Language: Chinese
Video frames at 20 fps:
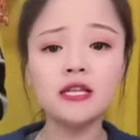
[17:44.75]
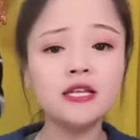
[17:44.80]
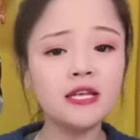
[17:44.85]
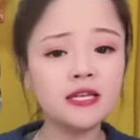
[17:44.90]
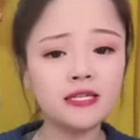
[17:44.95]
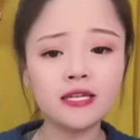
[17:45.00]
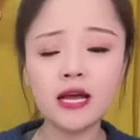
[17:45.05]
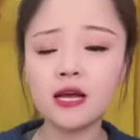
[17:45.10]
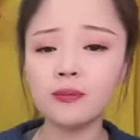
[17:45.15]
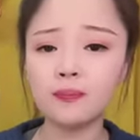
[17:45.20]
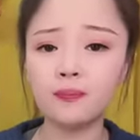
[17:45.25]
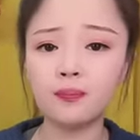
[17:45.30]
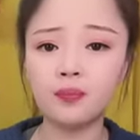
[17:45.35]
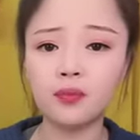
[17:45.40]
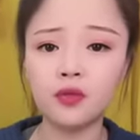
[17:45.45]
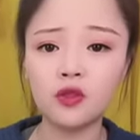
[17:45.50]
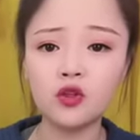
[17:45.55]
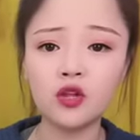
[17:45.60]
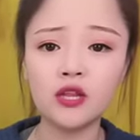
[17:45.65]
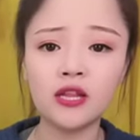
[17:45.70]
你在
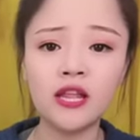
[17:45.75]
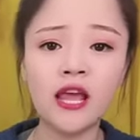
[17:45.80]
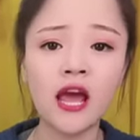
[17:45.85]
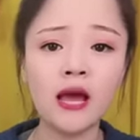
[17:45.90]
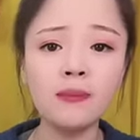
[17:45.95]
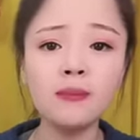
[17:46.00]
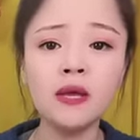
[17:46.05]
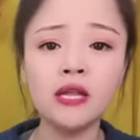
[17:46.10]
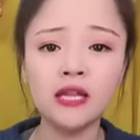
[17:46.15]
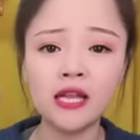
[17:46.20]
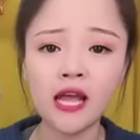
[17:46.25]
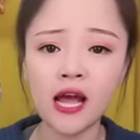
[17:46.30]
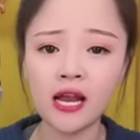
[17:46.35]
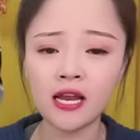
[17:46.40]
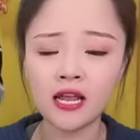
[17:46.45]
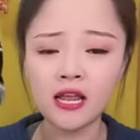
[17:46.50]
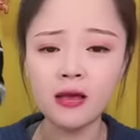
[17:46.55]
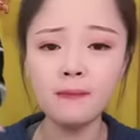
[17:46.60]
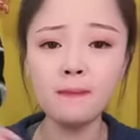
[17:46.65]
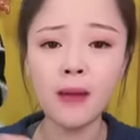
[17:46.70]
甜品店
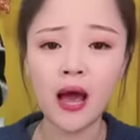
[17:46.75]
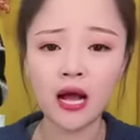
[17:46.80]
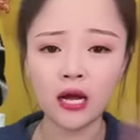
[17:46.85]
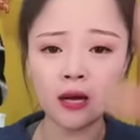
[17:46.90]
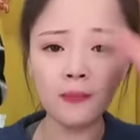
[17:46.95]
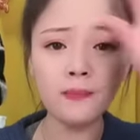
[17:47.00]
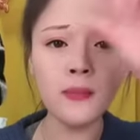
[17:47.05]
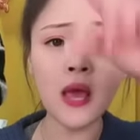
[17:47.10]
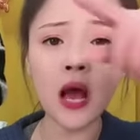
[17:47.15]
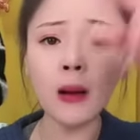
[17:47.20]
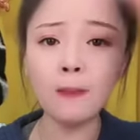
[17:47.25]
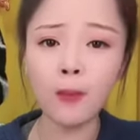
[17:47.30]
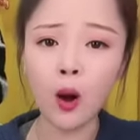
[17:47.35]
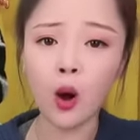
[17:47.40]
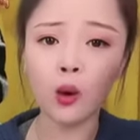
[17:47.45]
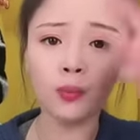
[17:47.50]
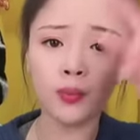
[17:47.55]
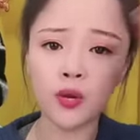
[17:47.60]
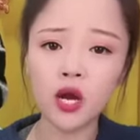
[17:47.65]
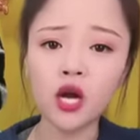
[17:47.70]
里，你买个面
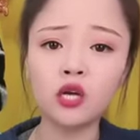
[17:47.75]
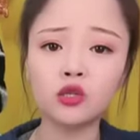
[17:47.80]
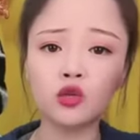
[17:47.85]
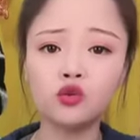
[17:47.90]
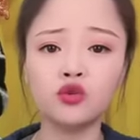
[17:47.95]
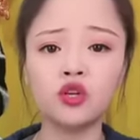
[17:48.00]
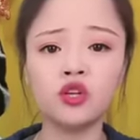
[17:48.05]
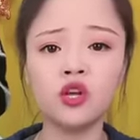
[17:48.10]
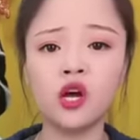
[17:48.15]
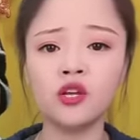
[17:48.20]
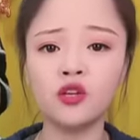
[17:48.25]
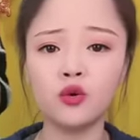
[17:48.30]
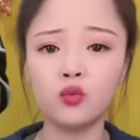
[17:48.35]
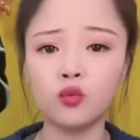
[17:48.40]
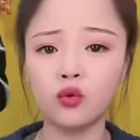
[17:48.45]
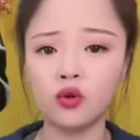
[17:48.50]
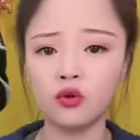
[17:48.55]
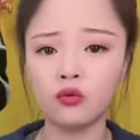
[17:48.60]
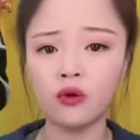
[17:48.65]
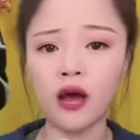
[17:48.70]
包片都得要你
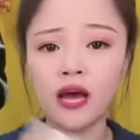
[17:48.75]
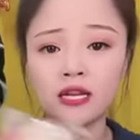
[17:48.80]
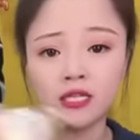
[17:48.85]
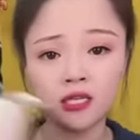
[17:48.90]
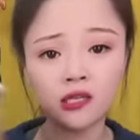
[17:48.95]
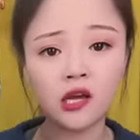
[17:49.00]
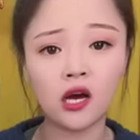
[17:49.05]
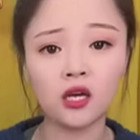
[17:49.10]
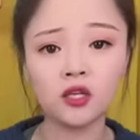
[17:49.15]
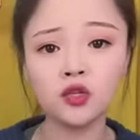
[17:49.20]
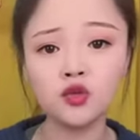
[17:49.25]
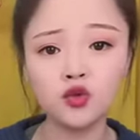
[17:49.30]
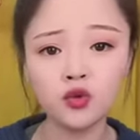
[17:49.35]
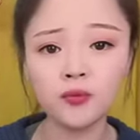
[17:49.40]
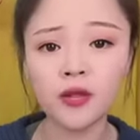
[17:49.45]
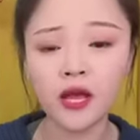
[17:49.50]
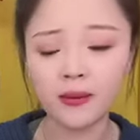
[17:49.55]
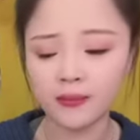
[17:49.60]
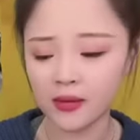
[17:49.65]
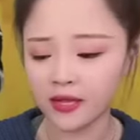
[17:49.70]
5、6块，真的。你去
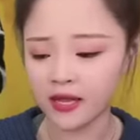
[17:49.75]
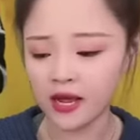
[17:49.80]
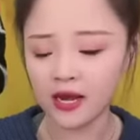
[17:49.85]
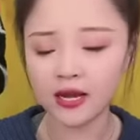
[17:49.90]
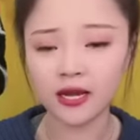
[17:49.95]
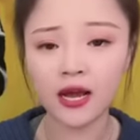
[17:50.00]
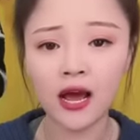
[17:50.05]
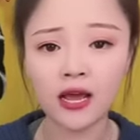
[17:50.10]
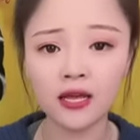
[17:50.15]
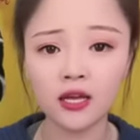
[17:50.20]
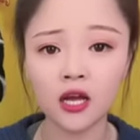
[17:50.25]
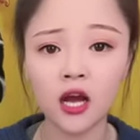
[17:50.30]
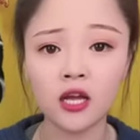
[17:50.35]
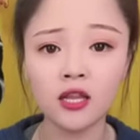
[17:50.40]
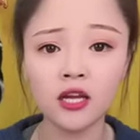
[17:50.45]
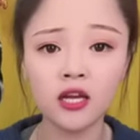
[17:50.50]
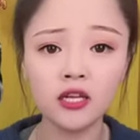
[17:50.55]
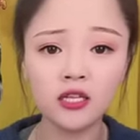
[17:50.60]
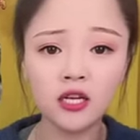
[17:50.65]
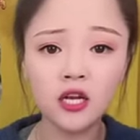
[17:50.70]
甜品店里看一
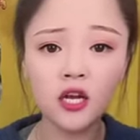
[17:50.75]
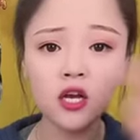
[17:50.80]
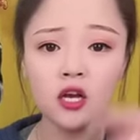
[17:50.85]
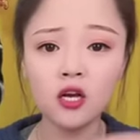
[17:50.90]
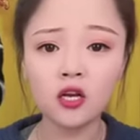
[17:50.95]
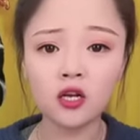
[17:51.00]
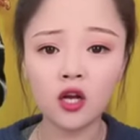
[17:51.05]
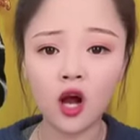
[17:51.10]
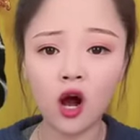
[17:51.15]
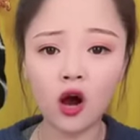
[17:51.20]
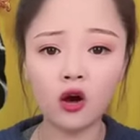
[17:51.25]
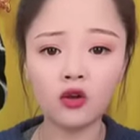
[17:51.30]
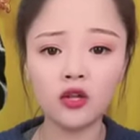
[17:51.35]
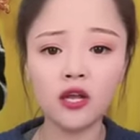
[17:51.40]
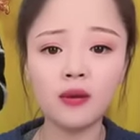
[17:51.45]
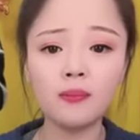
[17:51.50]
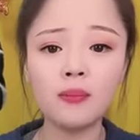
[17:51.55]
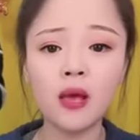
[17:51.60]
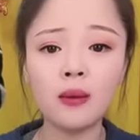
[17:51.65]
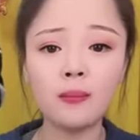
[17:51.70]
看，那个2个烤
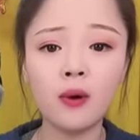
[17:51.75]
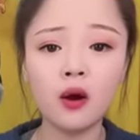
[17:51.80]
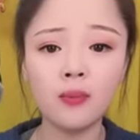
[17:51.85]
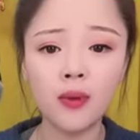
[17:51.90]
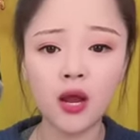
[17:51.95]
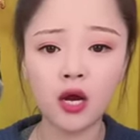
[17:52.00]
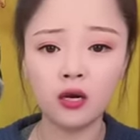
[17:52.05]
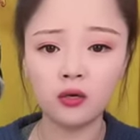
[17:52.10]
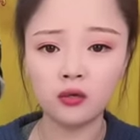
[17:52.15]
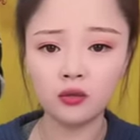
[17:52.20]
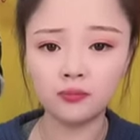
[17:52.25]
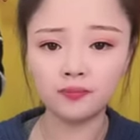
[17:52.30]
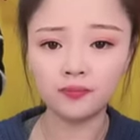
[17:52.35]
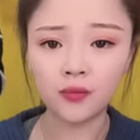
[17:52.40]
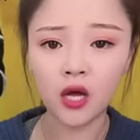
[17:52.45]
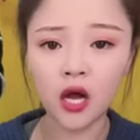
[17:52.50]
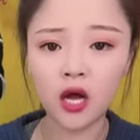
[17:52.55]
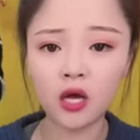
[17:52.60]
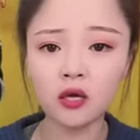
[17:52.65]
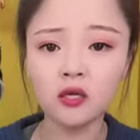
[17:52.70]
的面包片，
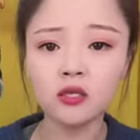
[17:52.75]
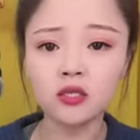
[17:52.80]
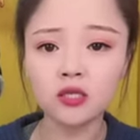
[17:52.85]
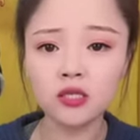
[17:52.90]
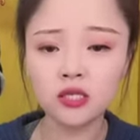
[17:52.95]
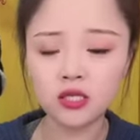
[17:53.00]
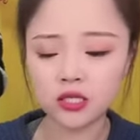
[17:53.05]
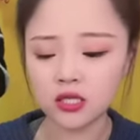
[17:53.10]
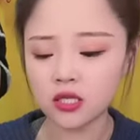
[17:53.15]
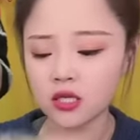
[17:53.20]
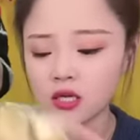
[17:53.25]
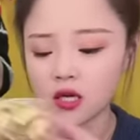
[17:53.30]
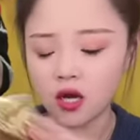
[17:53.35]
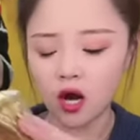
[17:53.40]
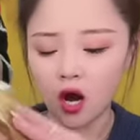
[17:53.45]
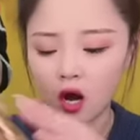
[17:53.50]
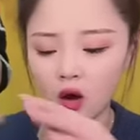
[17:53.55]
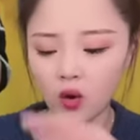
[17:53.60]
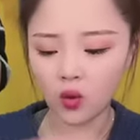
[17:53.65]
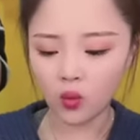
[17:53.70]
啊，4
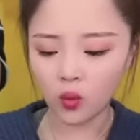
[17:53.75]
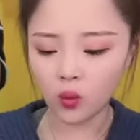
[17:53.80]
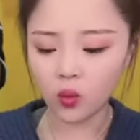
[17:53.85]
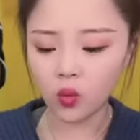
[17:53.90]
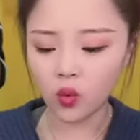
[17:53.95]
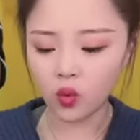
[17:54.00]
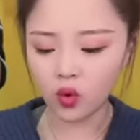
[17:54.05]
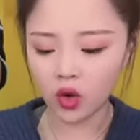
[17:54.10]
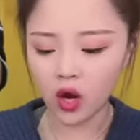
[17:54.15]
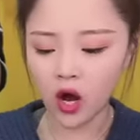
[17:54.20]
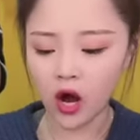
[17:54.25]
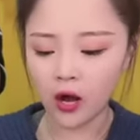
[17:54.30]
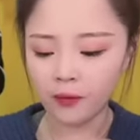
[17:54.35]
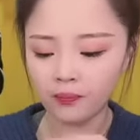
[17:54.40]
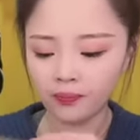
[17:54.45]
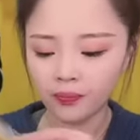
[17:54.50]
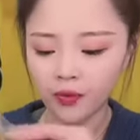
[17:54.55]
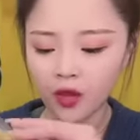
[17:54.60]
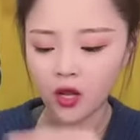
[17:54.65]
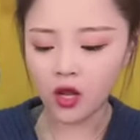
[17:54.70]
个、5个、
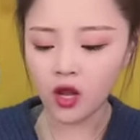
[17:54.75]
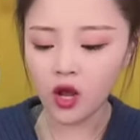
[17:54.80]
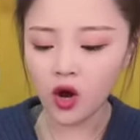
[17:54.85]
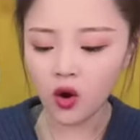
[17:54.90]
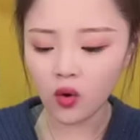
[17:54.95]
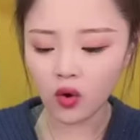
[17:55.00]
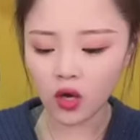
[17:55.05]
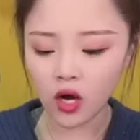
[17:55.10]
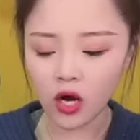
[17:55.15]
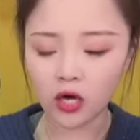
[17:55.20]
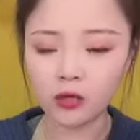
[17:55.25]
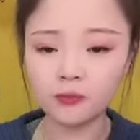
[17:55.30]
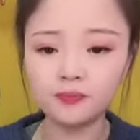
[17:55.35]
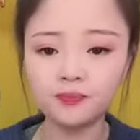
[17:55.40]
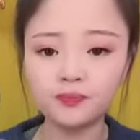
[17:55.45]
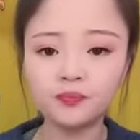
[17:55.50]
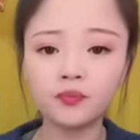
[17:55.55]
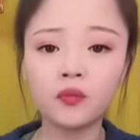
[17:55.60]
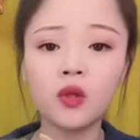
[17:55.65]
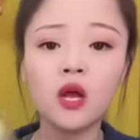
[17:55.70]
6个、
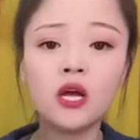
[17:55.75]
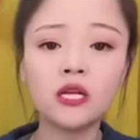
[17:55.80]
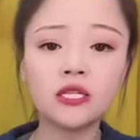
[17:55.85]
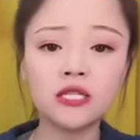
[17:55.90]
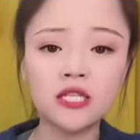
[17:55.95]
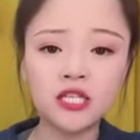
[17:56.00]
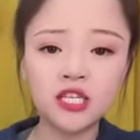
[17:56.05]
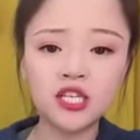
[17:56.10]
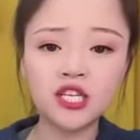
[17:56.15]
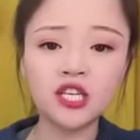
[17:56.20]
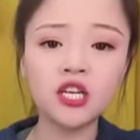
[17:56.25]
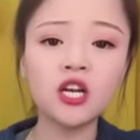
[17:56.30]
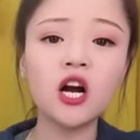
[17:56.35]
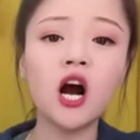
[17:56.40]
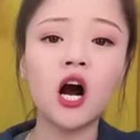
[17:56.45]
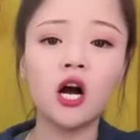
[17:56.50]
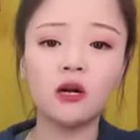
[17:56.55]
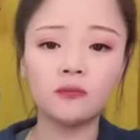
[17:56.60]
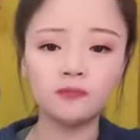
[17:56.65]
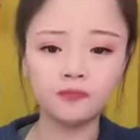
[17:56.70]
7
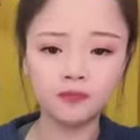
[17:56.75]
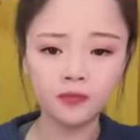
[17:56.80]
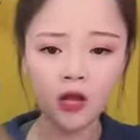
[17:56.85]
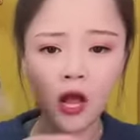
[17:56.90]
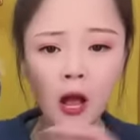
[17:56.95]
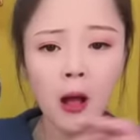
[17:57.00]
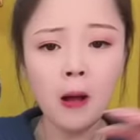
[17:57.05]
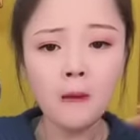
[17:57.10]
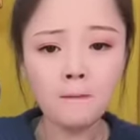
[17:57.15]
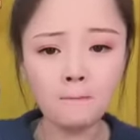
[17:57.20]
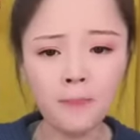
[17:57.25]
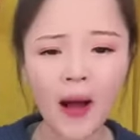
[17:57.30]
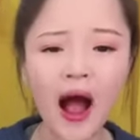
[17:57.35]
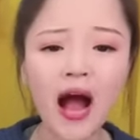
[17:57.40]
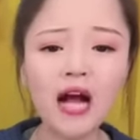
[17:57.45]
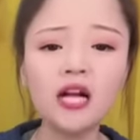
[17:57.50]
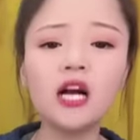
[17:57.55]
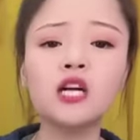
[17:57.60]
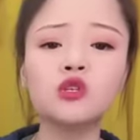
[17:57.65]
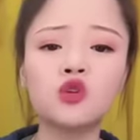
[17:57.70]
个、8
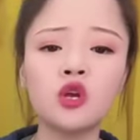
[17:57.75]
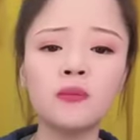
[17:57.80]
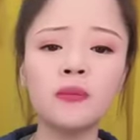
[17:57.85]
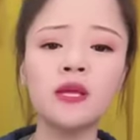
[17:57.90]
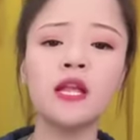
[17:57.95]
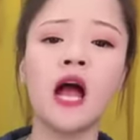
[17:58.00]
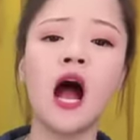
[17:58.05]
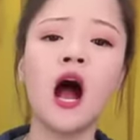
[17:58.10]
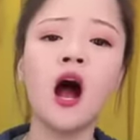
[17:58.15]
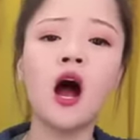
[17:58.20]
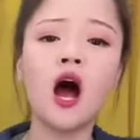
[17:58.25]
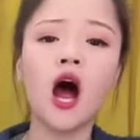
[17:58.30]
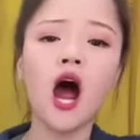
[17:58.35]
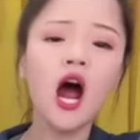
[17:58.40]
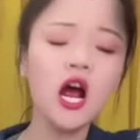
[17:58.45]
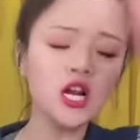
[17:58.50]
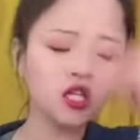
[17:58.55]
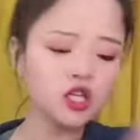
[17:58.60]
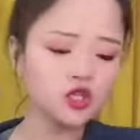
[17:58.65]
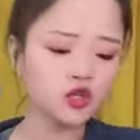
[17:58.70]
个雪媚娘
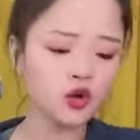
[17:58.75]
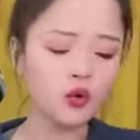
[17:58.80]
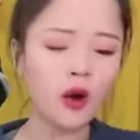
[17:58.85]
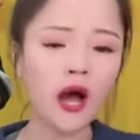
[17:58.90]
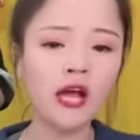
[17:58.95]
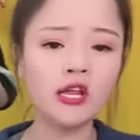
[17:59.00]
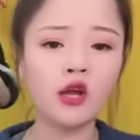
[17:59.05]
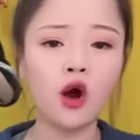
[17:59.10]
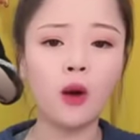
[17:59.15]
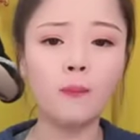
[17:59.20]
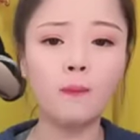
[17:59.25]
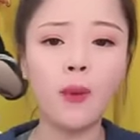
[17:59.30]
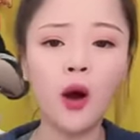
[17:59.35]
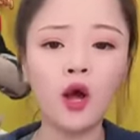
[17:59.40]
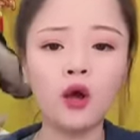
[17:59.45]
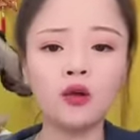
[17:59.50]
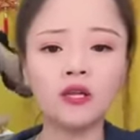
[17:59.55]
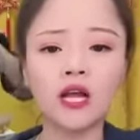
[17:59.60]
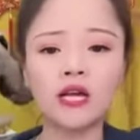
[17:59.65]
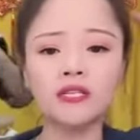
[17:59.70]
29.9块包
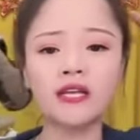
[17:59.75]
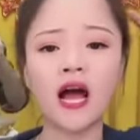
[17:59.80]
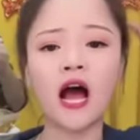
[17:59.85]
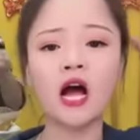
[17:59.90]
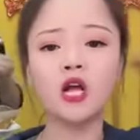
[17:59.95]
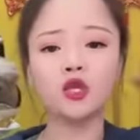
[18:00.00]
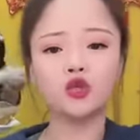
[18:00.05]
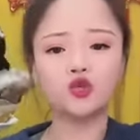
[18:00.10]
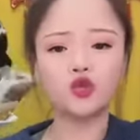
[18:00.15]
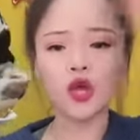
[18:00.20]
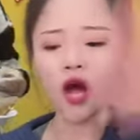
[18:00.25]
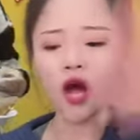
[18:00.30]
邮到家，最